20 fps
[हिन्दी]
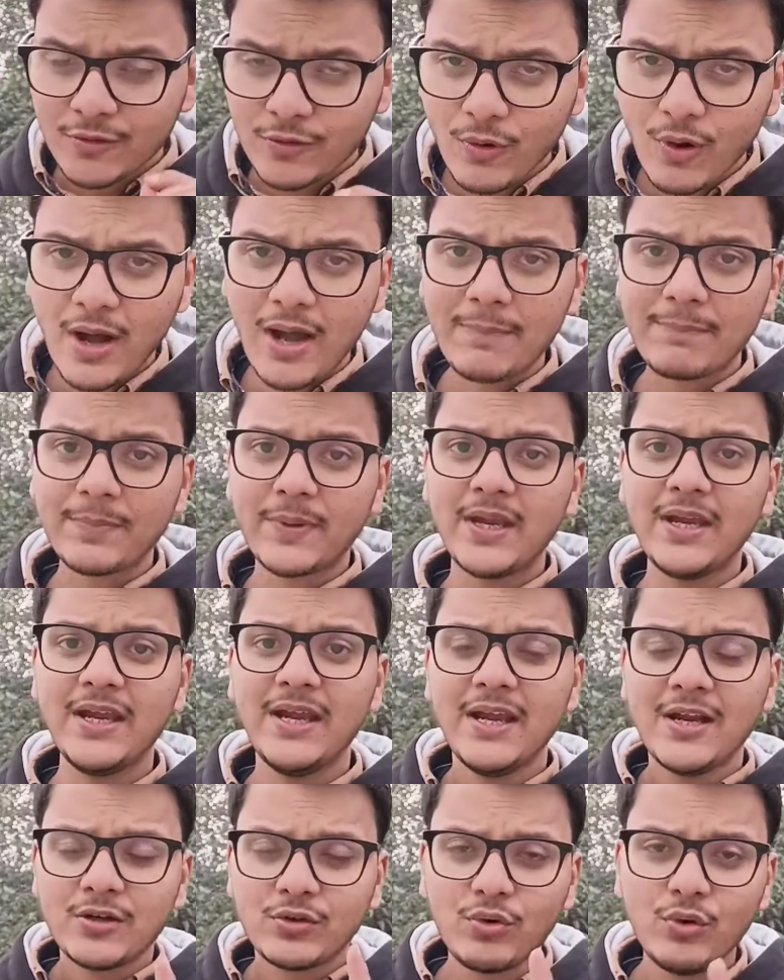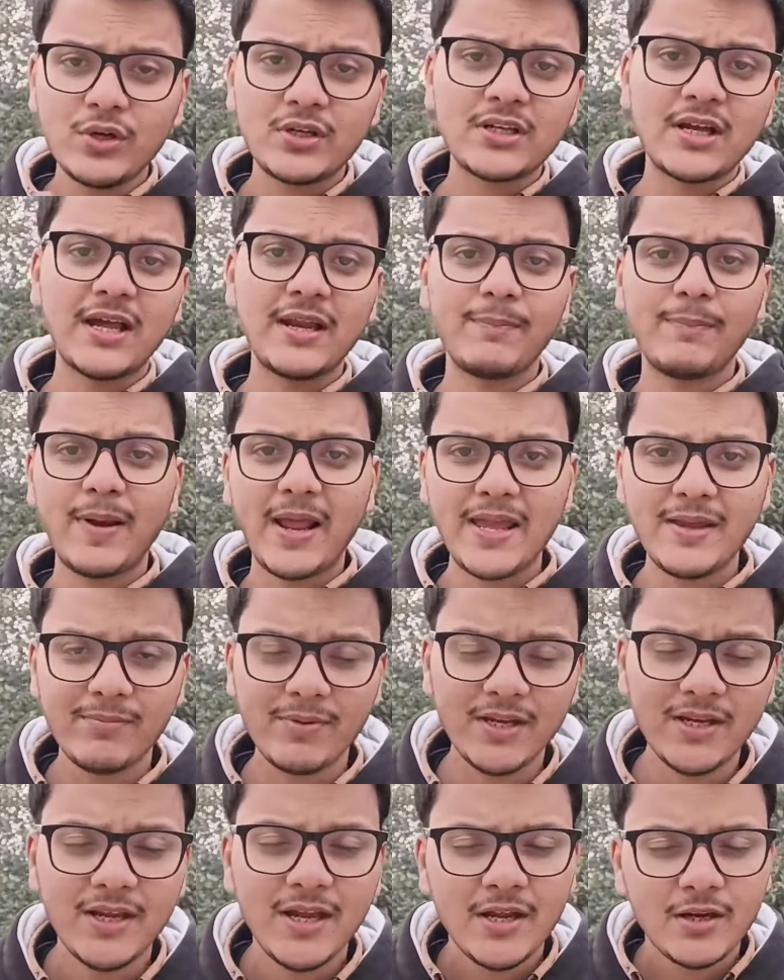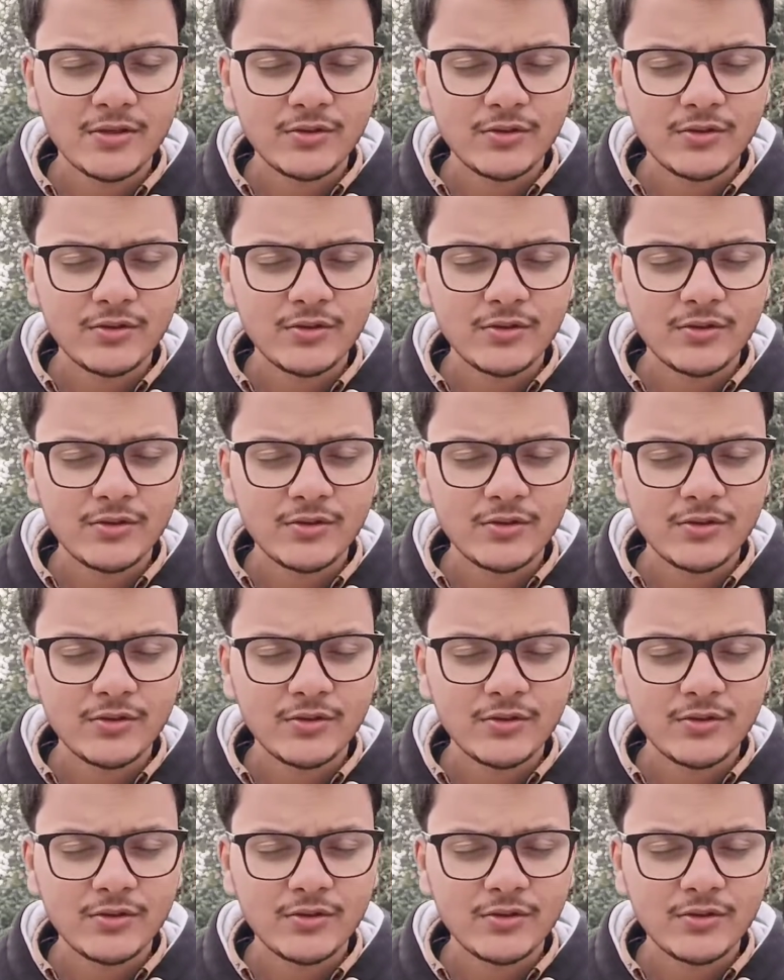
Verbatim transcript: तो आपके ट्वीट का रिप्लाई भी